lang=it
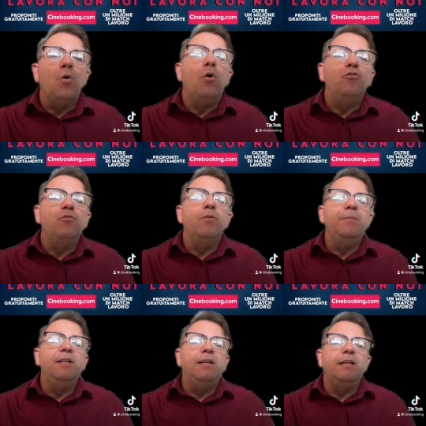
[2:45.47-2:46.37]
oggi voi
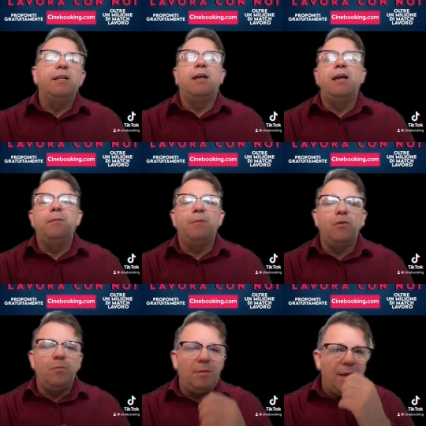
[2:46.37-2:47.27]
mi direte, eh ma
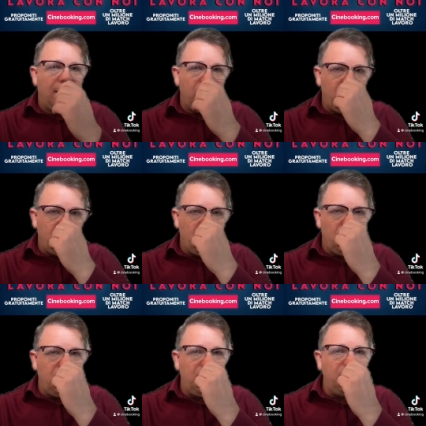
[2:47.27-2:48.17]
come mai ci
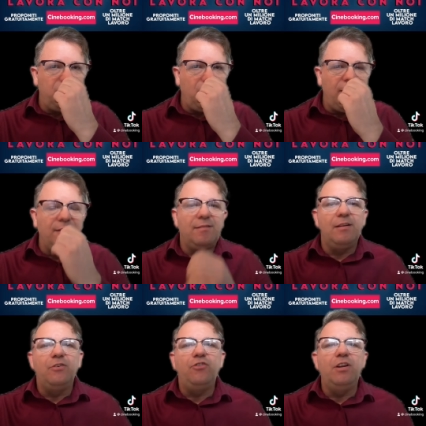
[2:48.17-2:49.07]
sono gli
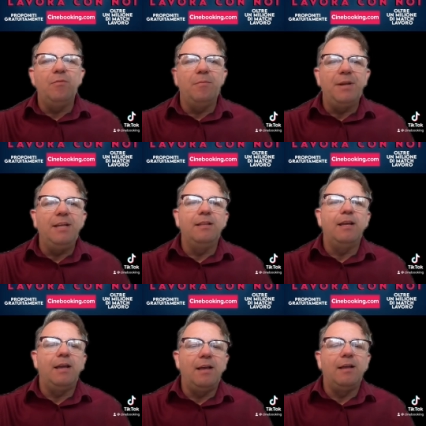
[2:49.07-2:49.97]
influencer, il cinema
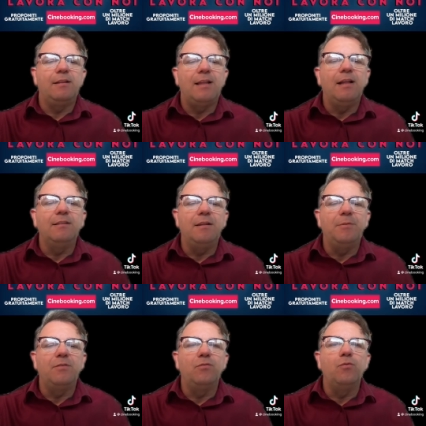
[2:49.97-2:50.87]
prende tante
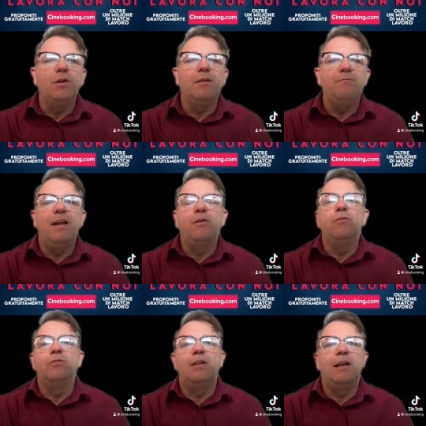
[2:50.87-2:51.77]
persone che
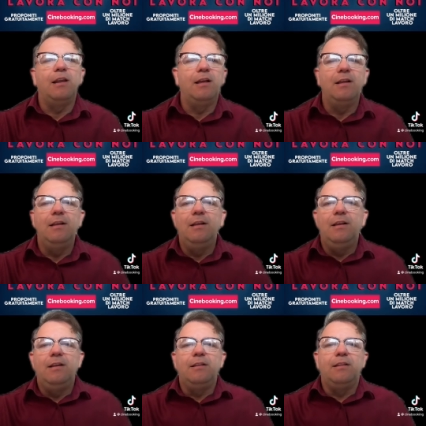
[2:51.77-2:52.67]
vengono dalla,
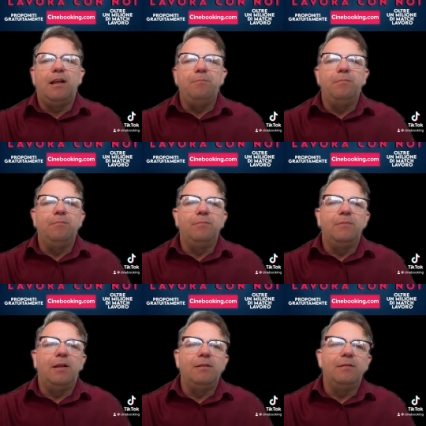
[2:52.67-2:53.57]
dal,
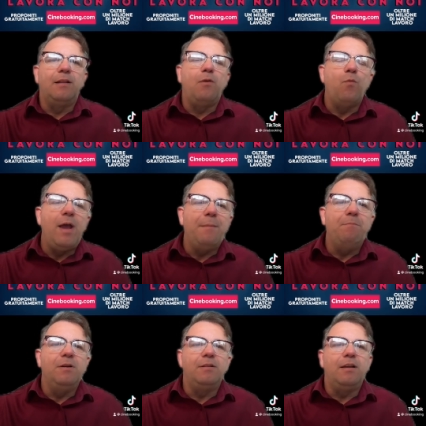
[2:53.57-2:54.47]
dal, dal
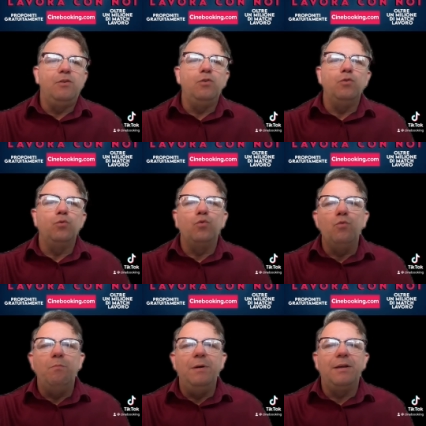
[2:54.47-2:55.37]
web, dagli
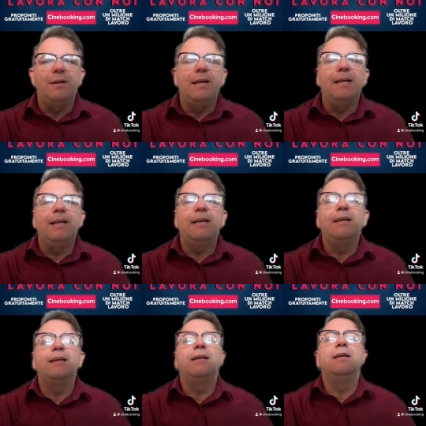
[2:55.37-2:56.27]
youtuber.
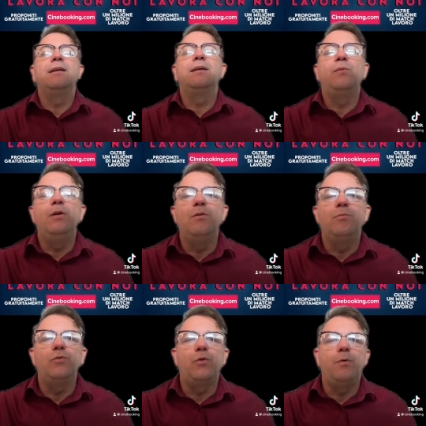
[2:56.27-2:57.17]
Eh, quello
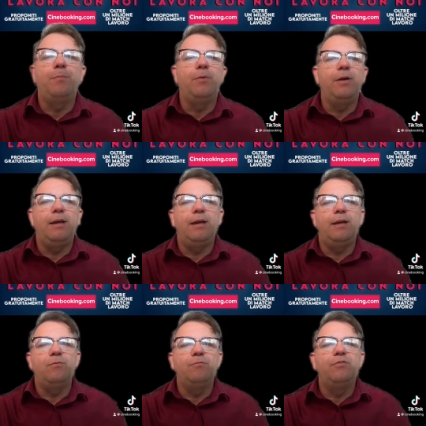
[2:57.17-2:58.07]
purtroppo
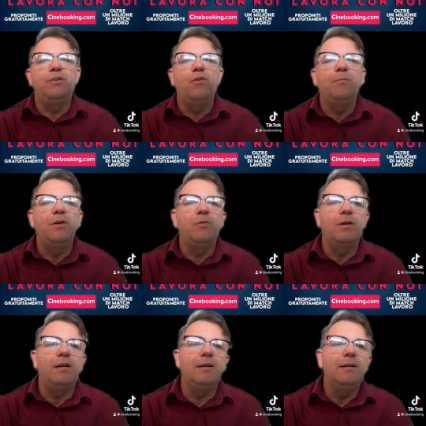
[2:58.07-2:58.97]
è un fenomeno
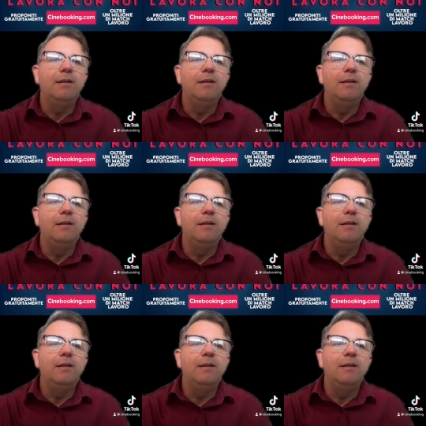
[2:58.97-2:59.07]
che,